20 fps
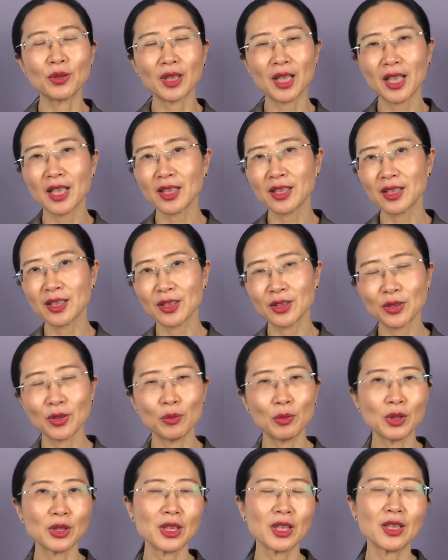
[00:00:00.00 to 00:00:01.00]
开始做
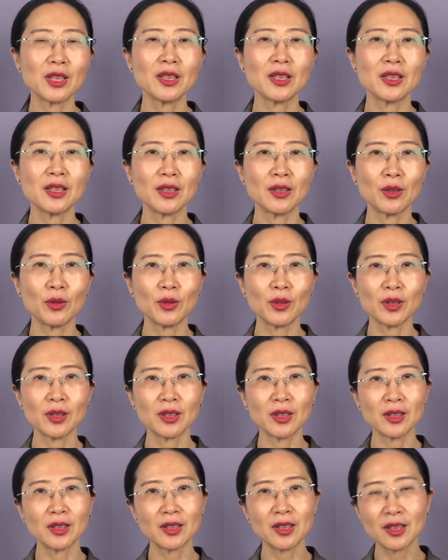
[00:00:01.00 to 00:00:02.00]
某些事情，或者
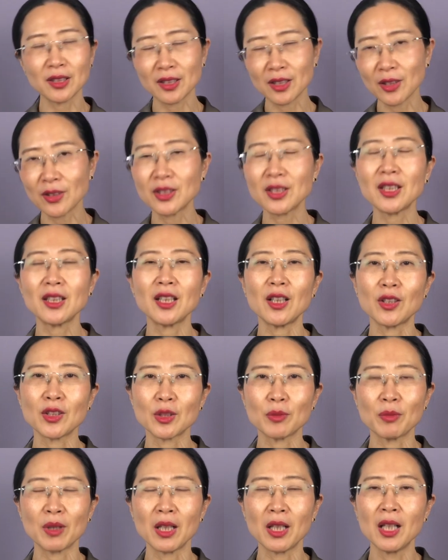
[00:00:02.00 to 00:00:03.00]
是彻底要戒掉什
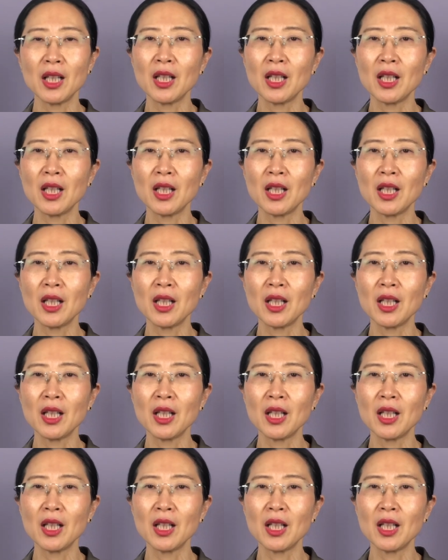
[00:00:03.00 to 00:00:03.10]
么，